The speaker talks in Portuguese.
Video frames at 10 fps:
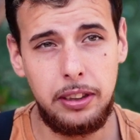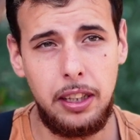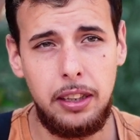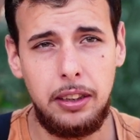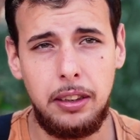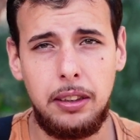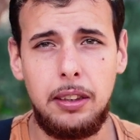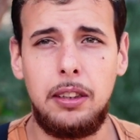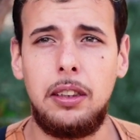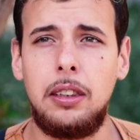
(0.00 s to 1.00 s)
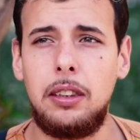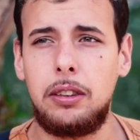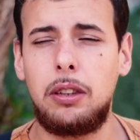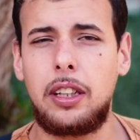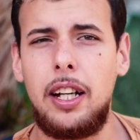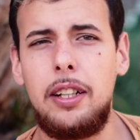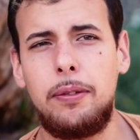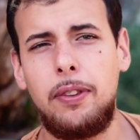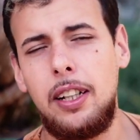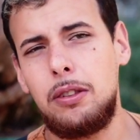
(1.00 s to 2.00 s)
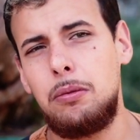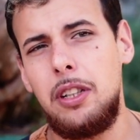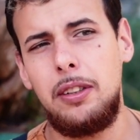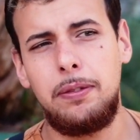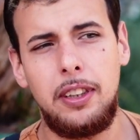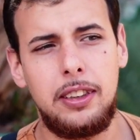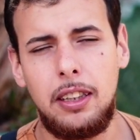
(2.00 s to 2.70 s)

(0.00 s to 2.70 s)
né? Só que aí eu falei com ele e falei,